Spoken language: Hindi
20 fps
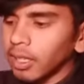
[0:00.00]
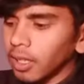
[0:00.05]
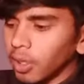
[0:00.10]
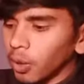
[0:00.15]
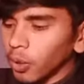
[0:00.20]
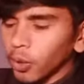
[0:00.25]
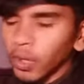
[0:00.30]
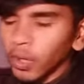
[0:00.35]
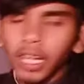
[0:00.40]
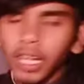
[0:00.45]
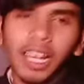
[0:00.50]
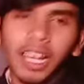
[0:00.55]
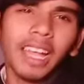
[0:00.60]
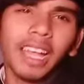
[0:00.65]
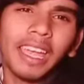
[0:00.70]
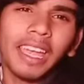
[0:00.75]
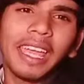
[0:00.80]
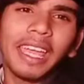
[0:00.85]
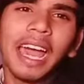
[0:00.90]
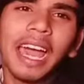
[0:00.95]
लोगों ने कहा
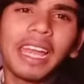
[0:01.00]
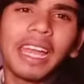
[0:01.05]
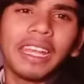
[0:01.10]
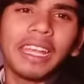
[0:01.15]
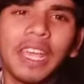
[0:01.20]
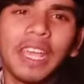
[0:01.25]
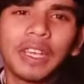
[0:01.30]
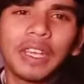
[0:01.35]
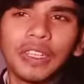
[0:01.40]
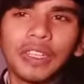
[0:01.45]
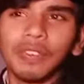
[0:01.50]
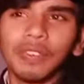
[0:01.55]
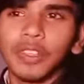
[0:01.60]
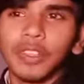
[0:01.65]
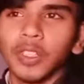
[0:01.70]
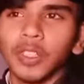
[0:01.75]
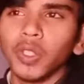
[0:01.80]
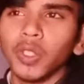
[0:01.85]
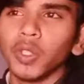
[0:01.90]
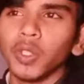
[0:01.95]
कि यार एक ही
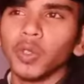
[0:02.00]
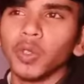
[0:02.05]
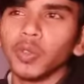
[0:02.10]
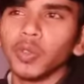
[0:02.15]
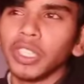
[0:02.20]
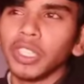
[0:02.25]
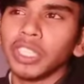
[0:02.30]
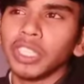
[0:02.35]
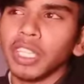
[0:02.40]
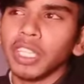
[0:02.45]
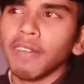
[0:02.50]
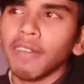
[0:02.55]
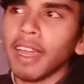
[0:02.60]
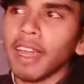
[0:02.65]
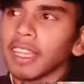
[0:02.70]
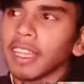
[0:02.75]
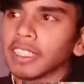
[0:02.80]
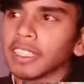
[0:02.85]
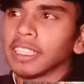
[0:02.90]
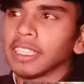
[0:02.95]
वीडियो को तो तीन तीन बार
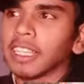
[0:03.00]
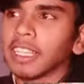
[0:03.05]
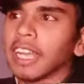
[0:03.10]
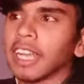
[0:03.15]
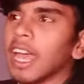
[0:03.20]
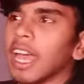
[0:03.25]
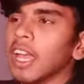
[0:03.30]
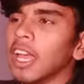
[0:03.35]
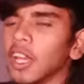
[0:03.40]
कैसे है